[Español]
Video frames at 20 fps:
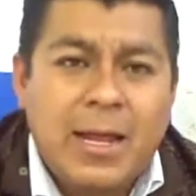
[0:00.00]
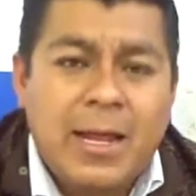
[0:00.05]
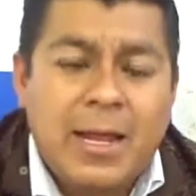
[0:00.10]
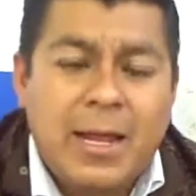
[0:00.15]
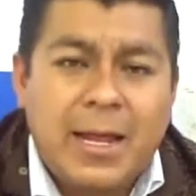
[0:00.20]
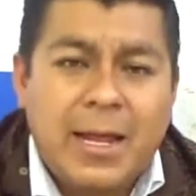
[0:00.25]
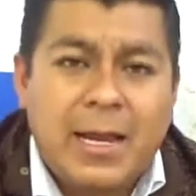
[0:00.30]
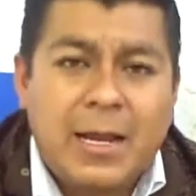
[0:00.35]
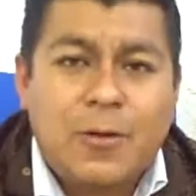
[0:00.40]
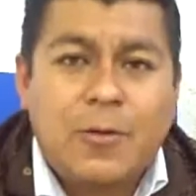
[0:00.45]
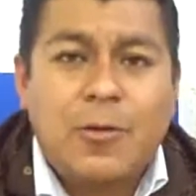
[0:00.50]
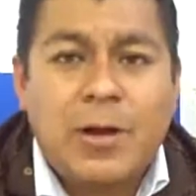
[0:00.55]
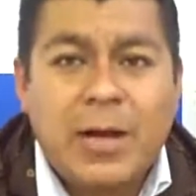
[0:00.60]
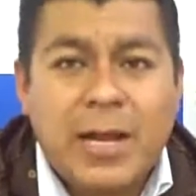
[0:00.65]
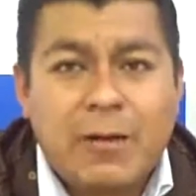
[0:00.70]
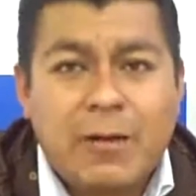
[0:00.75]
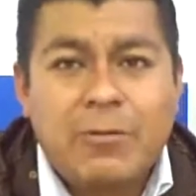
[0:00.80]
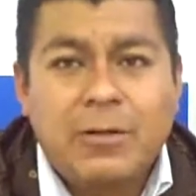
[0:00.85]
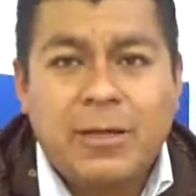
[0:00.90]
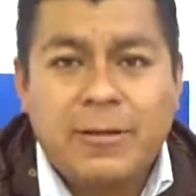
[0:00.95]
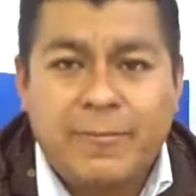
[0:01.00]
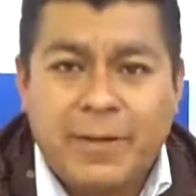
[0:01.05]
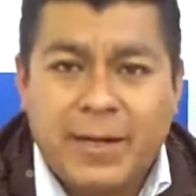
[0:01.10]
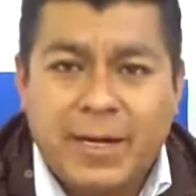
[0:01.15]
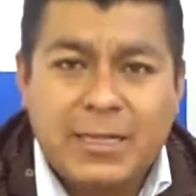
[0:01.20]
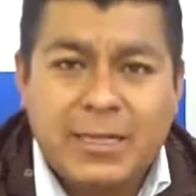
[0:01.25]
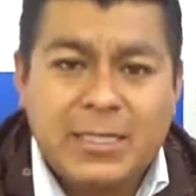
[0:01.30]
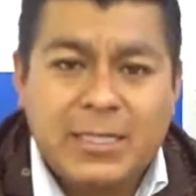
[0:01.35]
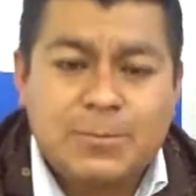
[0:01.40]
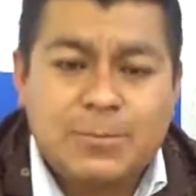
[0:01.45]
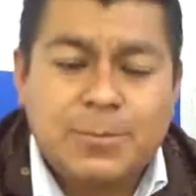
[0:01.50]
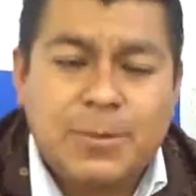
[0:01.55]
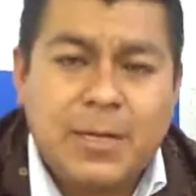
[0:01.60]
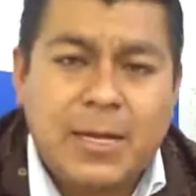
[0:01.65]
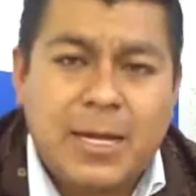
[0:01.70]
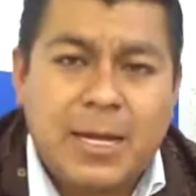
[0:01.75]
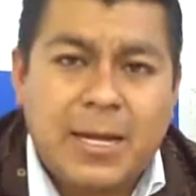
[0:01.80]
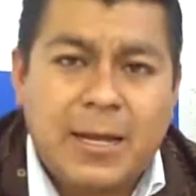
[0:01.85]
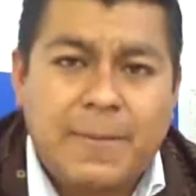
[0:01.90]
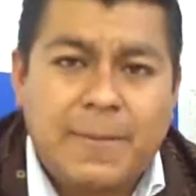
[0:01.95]
el conejo en diferentes
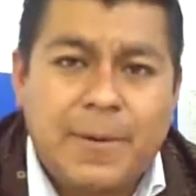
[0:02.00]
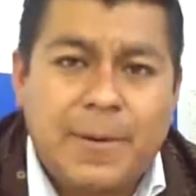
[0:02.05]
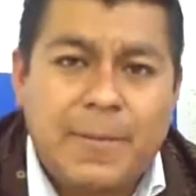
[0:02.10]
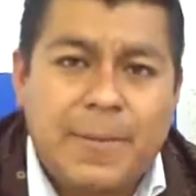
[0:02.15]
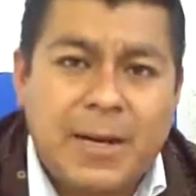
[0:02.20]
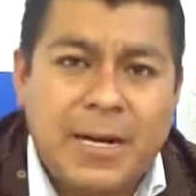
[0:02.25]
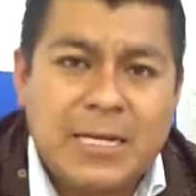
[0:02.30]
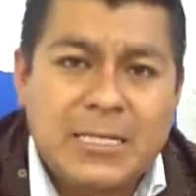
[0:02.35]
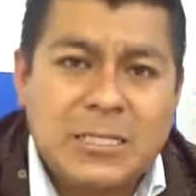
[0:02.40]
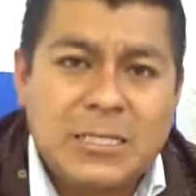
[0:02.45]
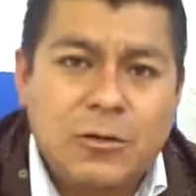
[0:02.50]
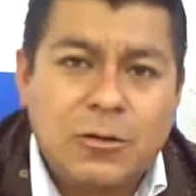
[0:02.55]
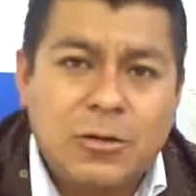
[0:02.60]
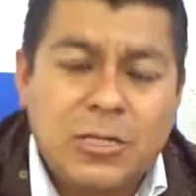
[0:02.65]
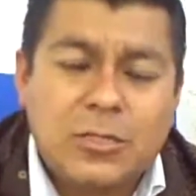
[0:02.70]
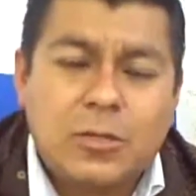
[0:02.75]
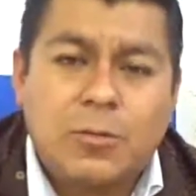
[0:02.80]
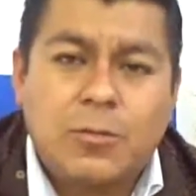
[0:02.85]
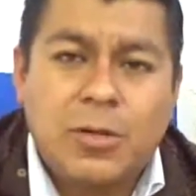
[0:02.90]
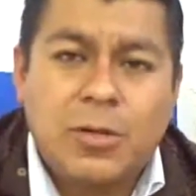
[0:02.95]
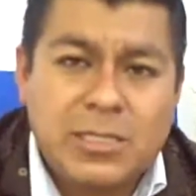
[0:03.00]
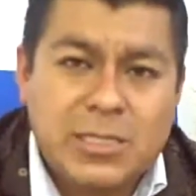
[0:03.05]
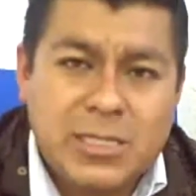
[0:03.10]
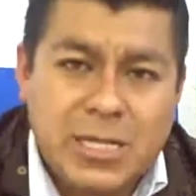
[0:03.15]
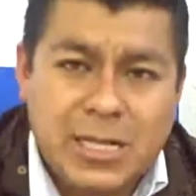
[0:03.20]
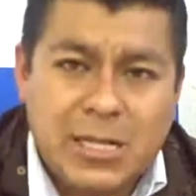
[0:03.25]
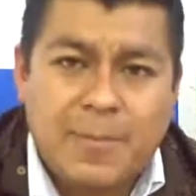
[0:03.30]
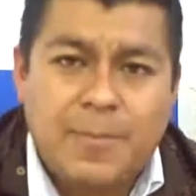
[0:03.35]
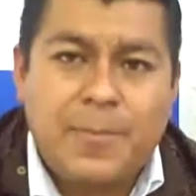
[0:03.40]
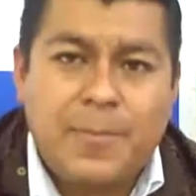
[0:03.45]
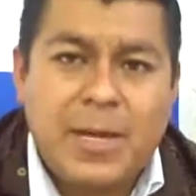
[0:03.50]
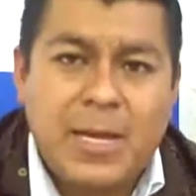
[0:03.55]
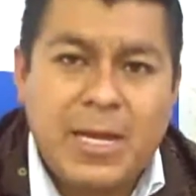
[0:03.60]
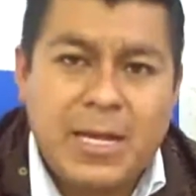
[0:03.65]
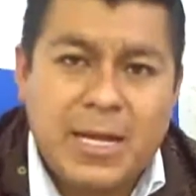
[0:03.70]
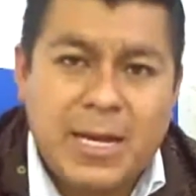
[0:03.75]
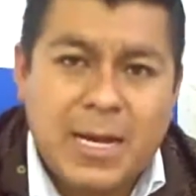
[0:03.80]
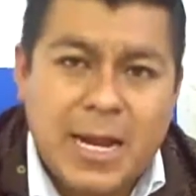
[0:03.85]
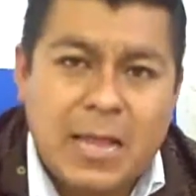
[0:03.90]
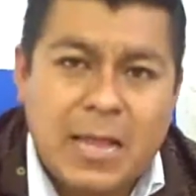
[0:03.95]
preparaciones como el
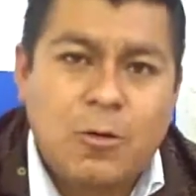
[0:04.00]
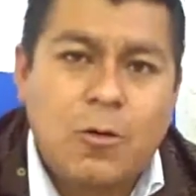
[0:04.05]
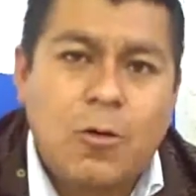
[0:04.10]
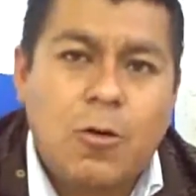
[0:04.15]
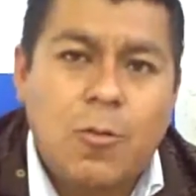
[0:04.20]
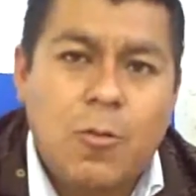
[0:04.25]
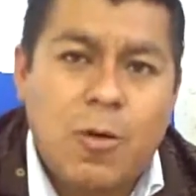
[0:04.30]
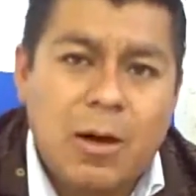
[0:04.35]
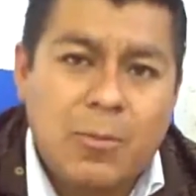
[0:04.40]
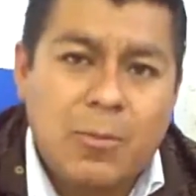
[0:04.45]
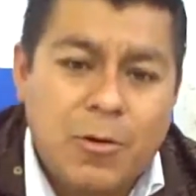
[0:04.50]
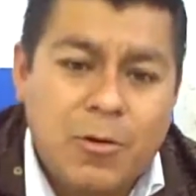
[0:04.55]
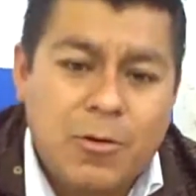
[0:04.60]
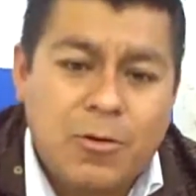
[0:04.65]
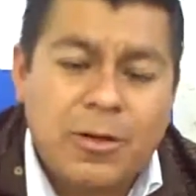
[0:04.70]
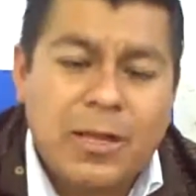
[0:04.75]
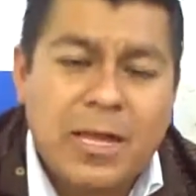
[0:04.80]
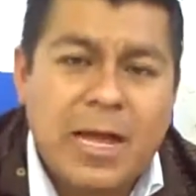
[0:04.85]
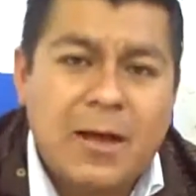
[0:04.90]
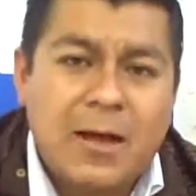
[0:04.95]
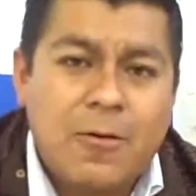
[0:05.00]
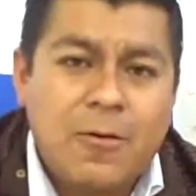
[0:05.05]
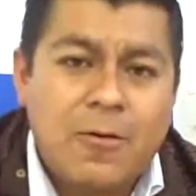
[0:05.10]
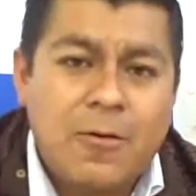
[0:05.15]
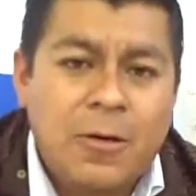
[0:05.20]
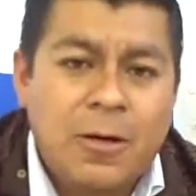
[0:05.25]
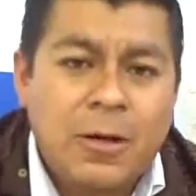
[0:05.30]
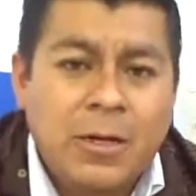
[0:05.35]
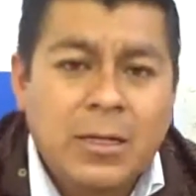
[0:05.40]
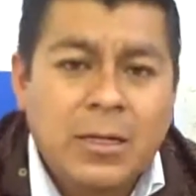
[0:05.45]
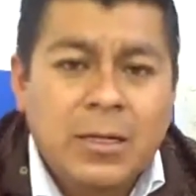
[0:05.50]
chitepín, el adobo, el mojo de ajo,